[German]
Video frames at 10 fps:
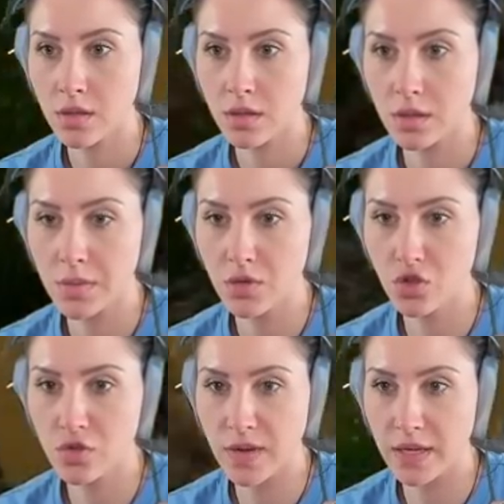Komm her, du
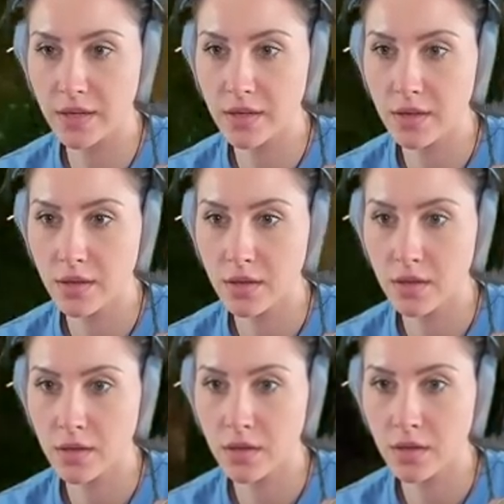Schwein.
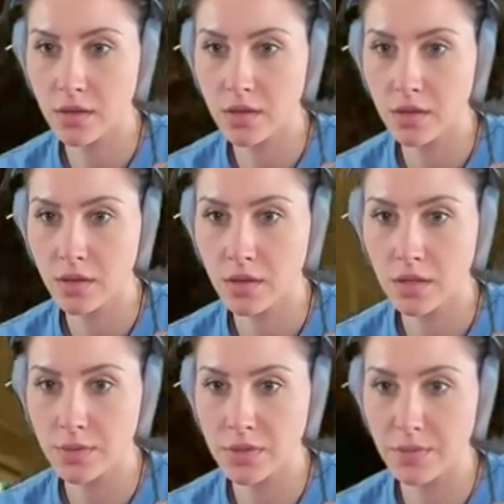
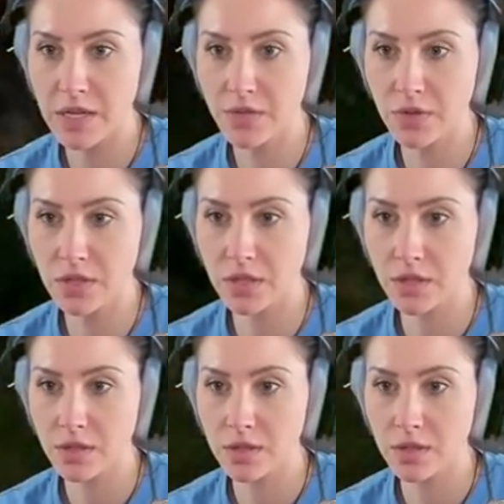Glaubst du, ich hab Angst vor dir?